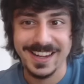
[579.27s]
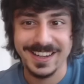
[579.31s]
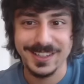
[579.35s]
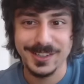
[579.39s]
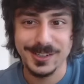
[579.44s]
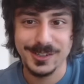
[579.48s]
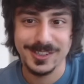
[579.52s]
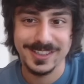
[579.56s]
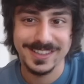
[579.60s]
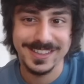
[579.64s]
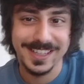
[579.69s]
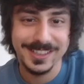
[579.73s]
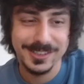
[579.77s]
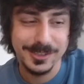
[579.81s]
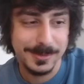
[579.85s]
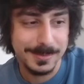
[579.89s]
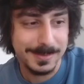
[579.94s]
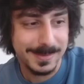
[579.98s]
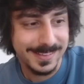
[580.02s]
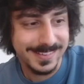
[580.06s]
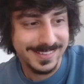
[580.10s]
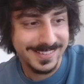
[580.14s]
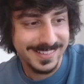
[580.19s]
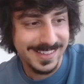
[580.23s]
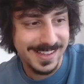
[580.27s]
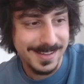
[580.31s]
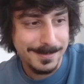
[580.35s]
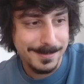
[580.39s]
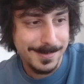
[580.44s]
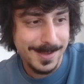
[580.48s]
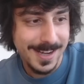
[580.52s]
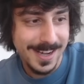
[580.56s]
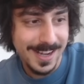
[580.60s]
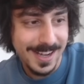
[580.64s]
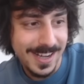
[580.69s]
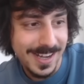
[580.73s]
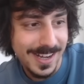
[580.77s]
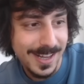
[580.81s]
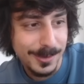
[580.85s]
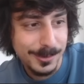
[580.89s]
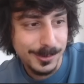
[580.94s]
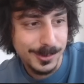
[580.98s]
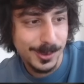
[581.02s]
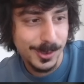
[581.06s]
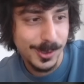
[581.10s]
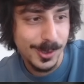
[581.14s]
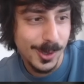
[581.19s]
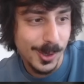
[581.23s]
ricordato per sempre è
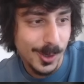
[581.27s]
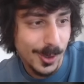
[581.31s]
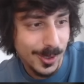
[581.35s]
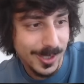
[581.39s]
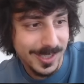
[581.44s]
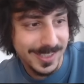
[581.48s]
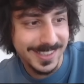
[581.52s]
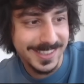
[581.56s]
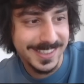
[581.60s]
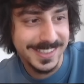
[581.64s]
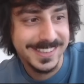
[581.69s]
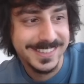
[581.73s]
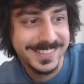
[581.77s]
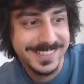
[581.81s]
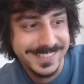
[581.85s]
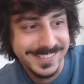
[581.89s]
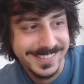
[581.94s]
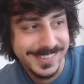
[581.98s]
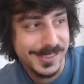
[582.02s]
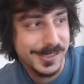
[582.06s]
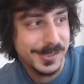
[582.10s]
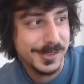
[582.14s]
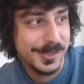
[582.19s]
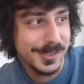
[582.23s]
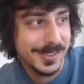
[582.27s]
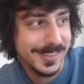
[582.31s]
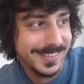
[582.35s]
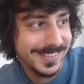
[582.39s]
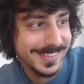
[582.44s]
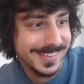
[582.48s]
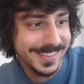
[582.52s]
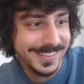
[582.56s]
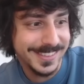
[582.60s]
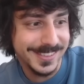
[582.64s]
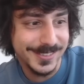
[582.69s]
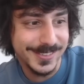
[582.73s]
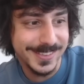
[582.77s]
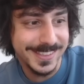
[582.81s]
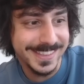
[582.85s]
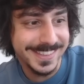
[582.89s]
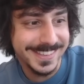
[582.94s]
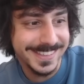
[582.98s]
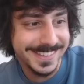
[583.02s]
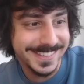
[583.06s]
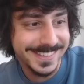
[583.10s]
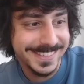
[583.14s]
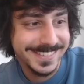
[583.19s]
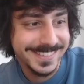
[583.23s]
l'autogol contro gli Stati
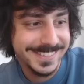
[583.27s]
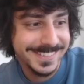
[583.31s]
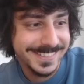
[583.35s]
Uniti.